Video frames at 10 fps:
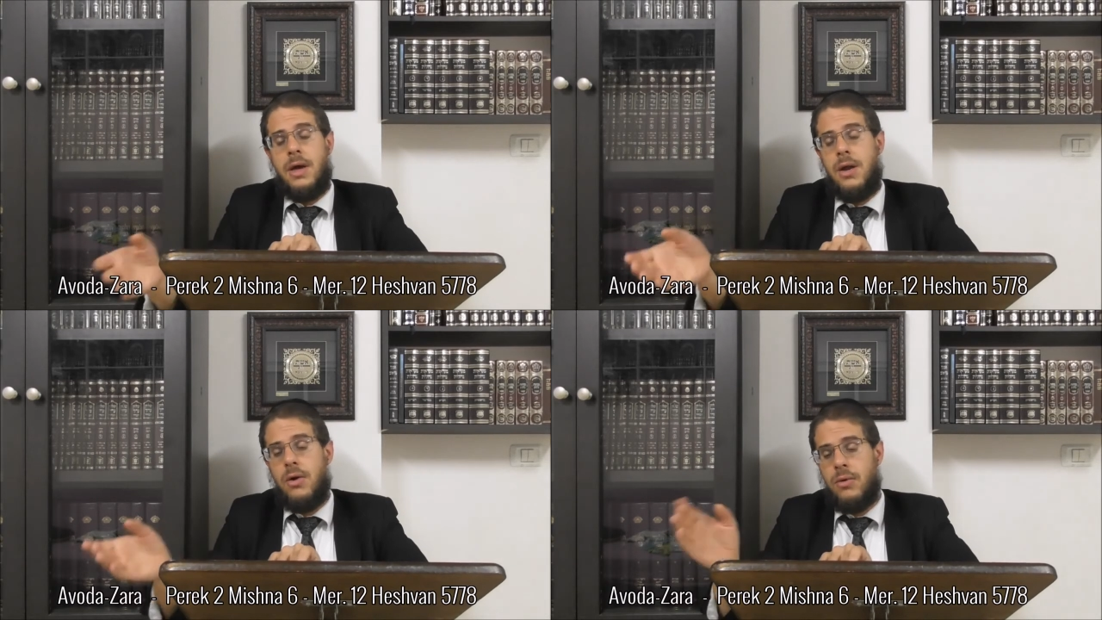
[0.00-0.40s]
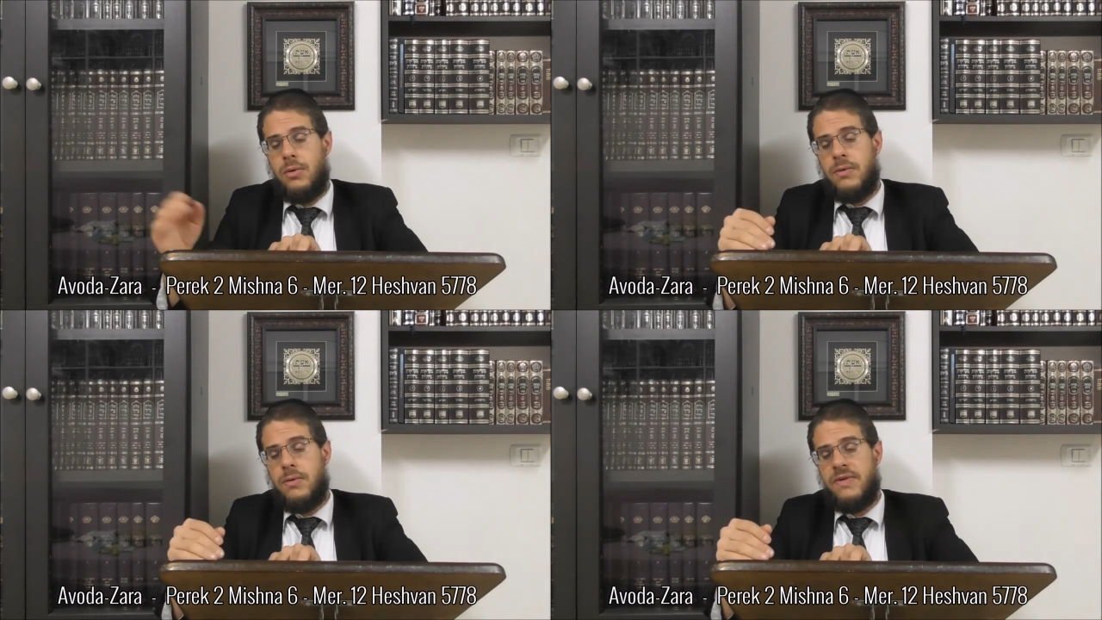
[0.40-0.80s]
alors
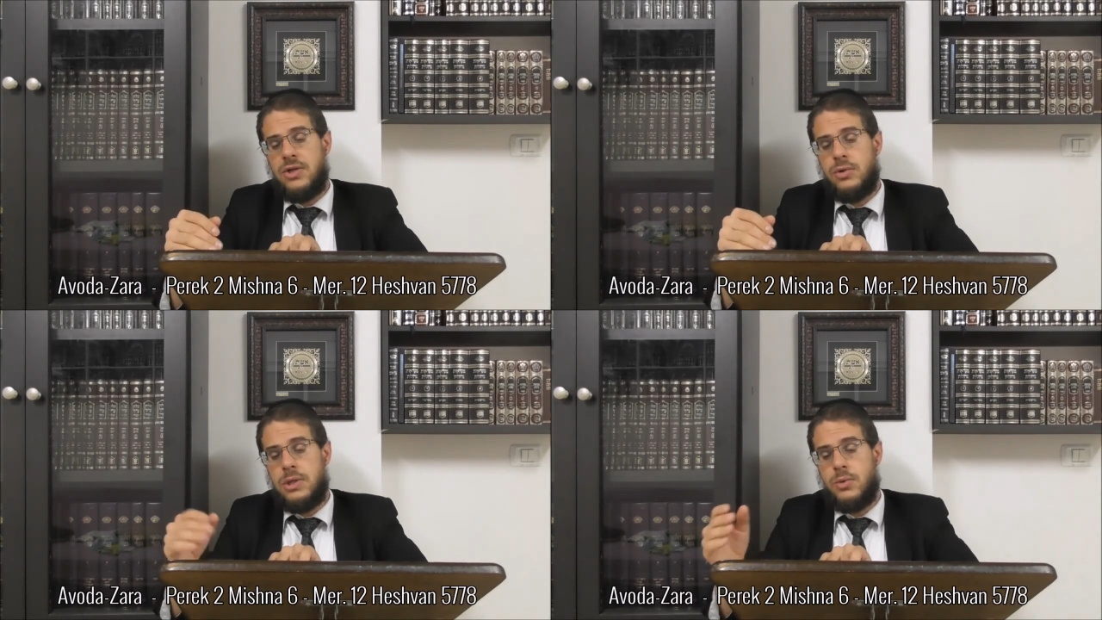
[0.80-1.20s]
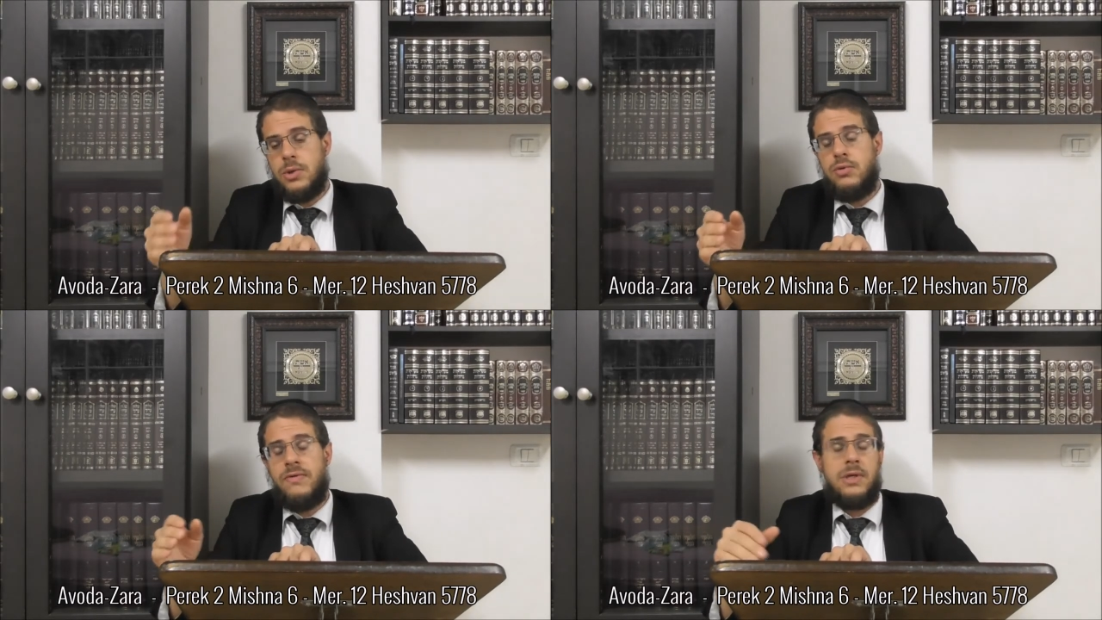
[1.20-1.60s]
on va ajouter
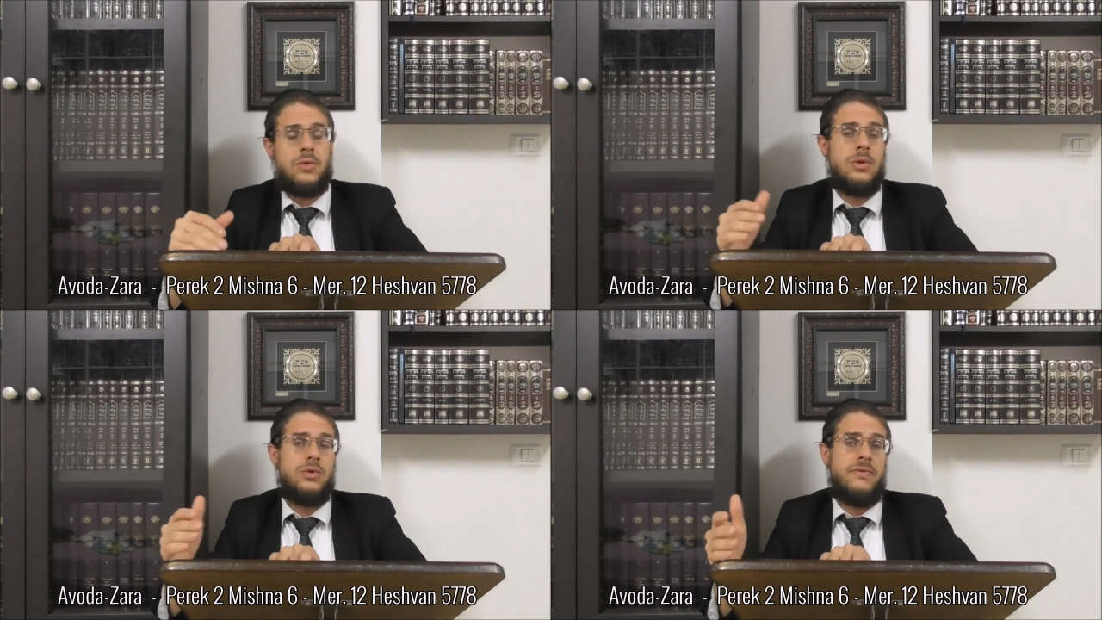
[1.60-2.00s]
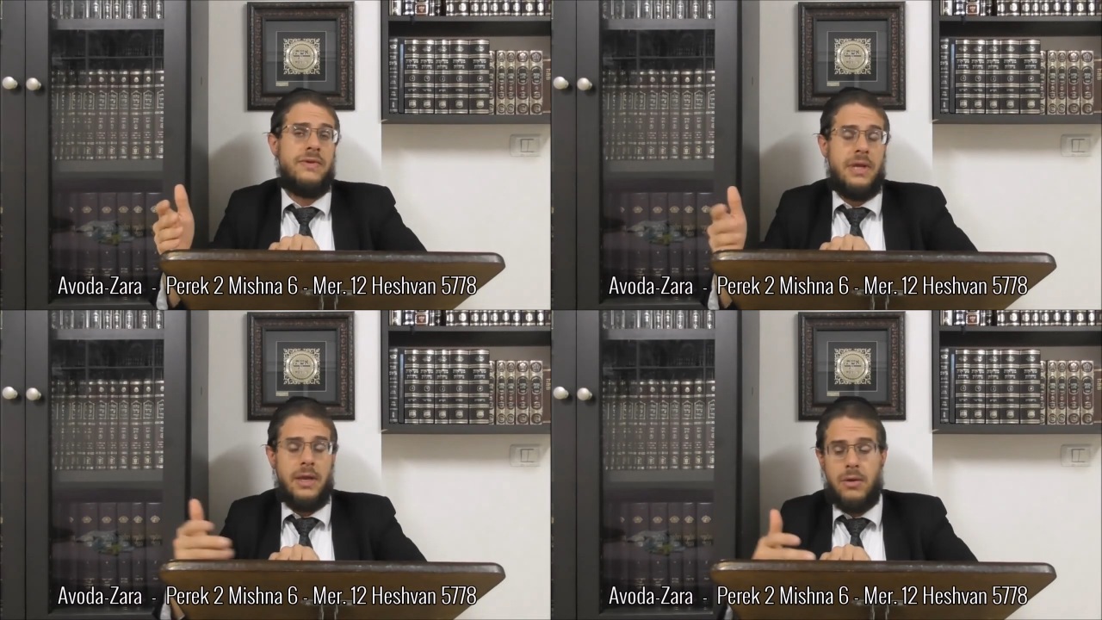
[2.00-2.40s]
soit du vin, soit du
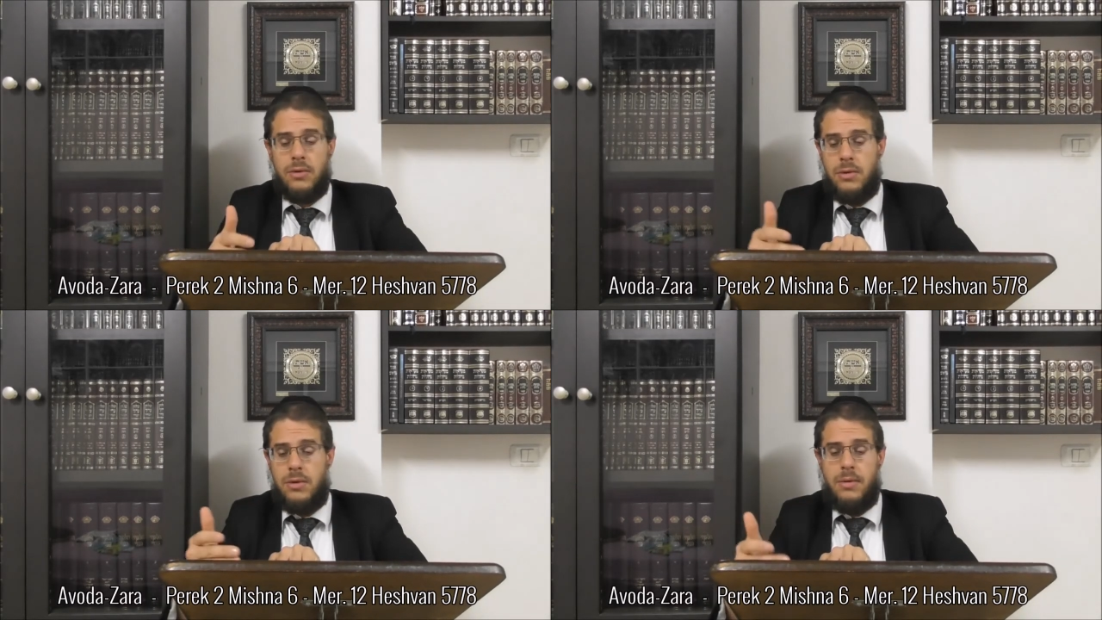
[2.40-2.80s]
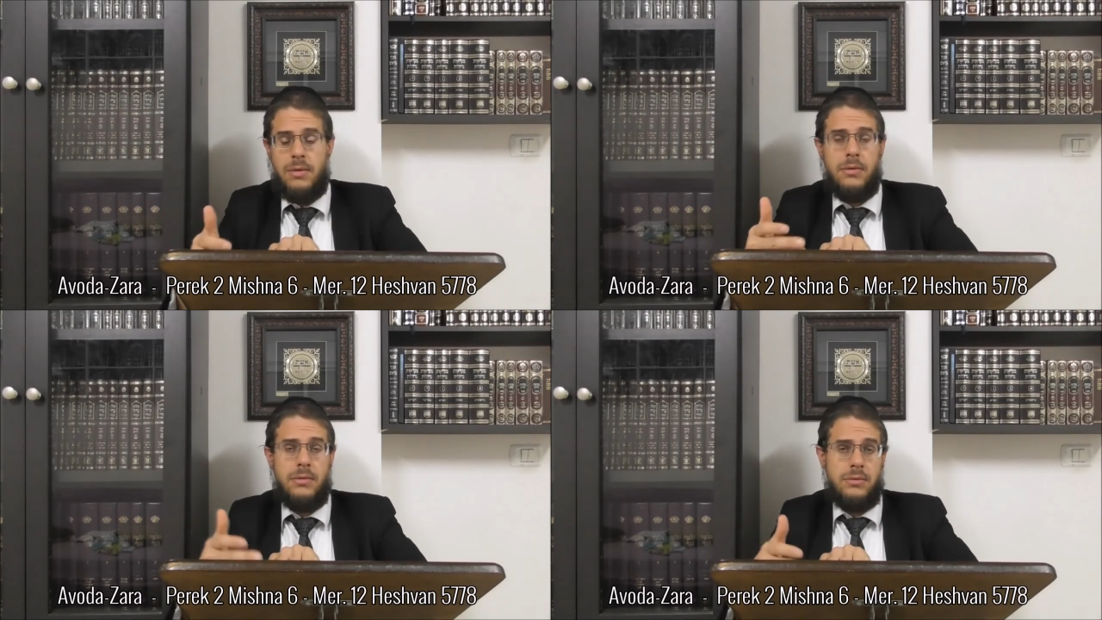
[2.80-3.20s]
vinaigre
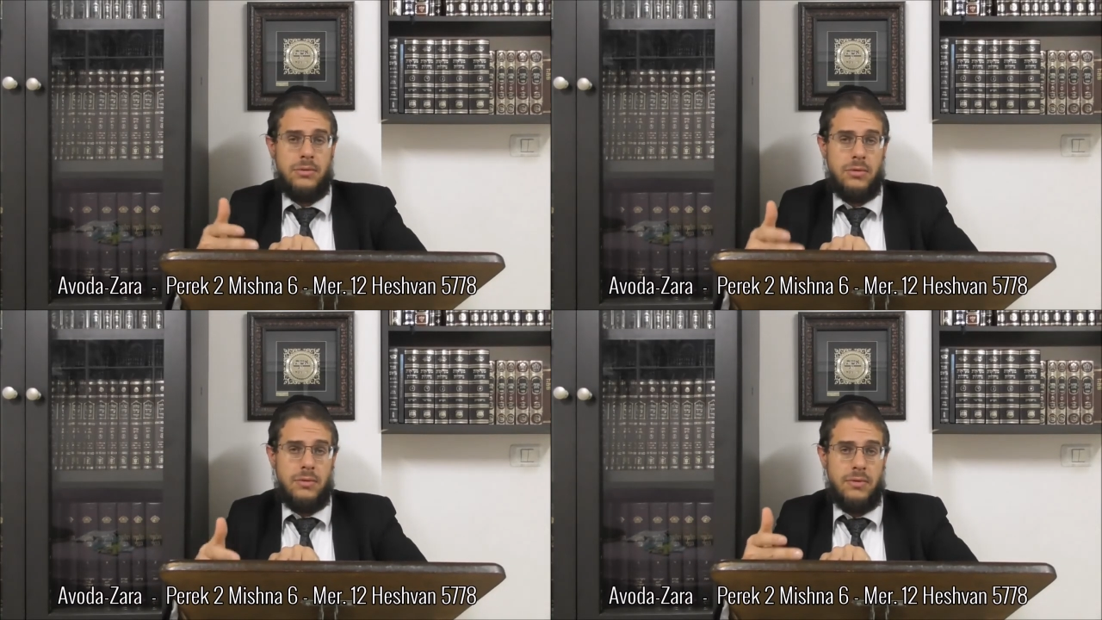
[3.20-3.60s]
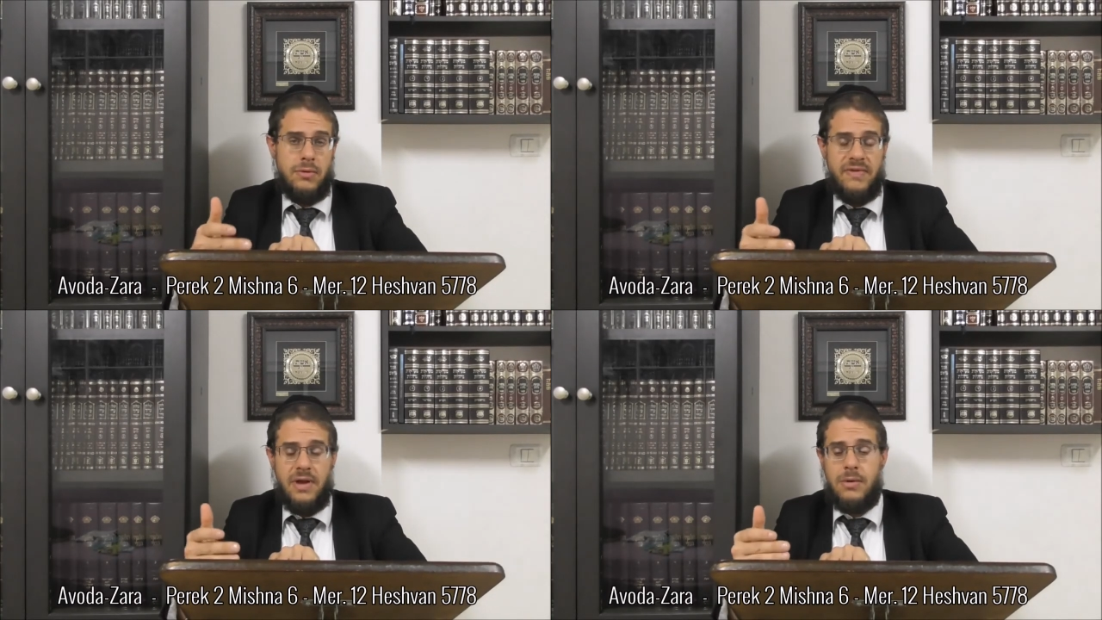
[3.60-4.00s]
euh,
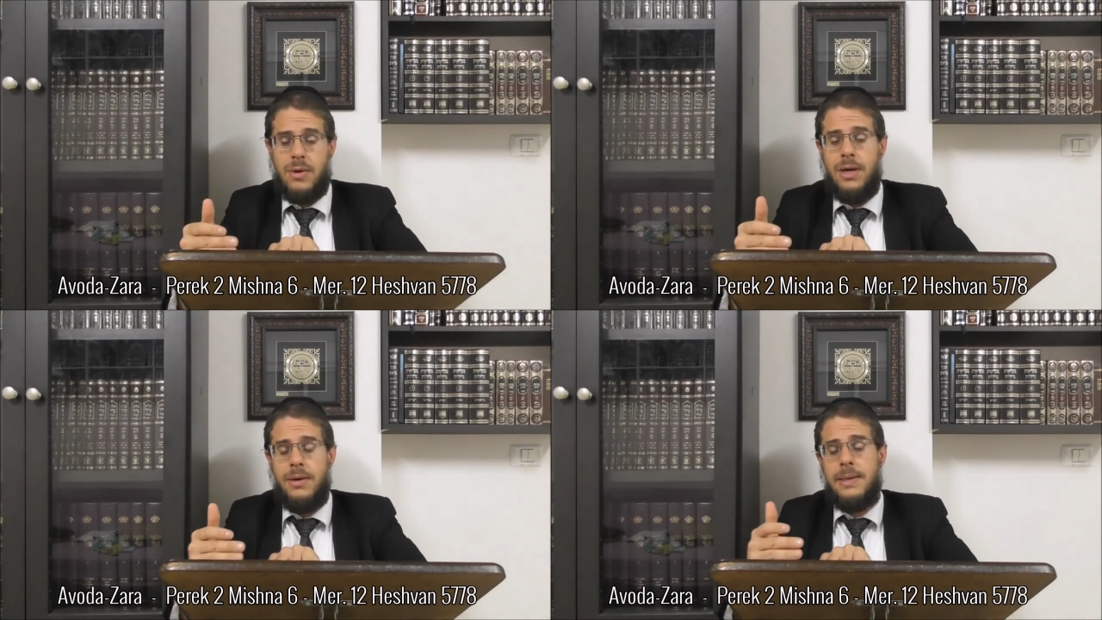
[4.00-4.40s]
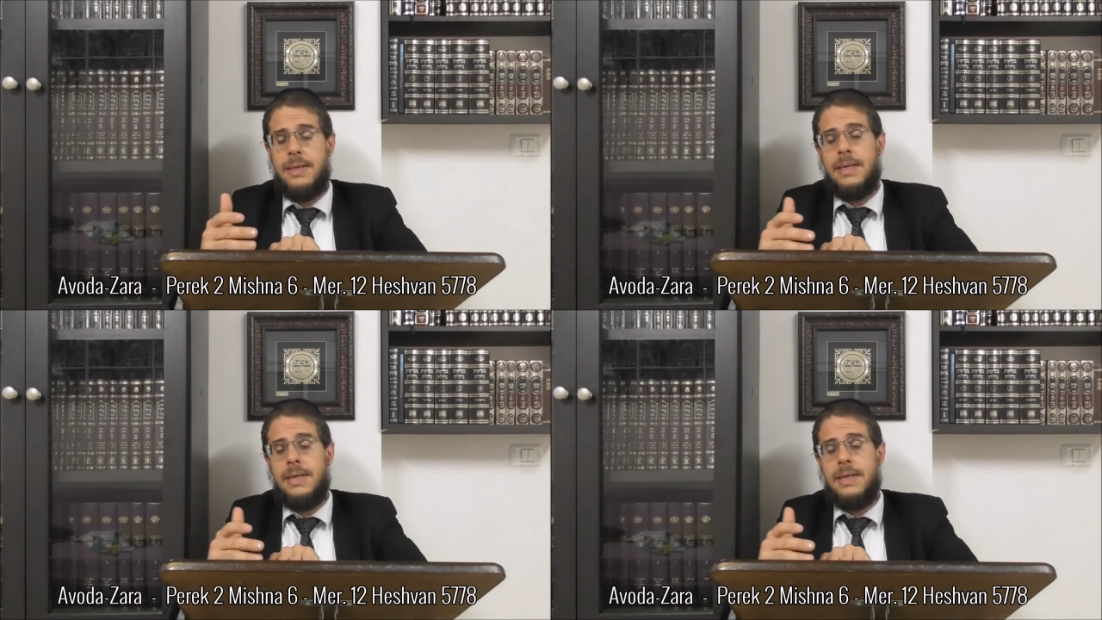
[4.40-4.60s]
de, vin, quoi.